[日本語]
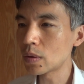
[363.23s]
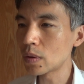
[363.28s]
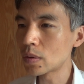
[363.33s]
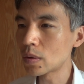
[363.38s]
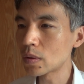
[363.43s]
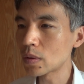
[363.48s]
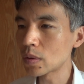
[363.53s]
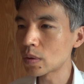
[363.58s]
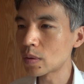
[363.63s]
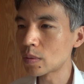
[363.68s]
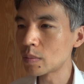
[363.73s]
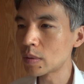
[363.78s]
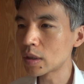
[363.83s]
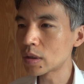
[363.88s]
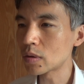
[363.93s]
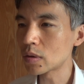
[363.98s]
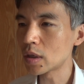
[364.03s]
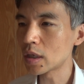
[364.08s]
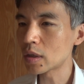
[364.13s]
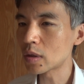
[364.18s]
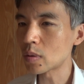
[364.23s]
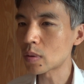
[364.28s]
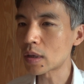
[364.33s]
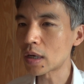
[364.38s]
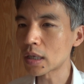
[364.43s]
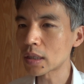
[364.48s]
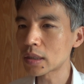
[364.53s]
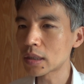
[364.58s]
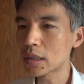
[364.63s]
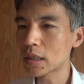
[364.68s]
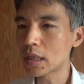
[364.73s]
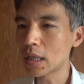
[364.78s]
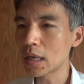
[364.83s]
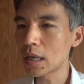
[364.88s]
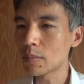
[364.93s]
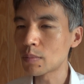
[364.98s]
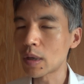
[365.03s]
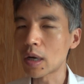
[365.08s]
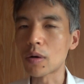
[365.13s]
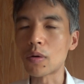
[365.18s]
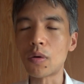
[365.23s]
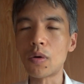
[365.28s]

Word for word: 量の水に溶かして、まあ、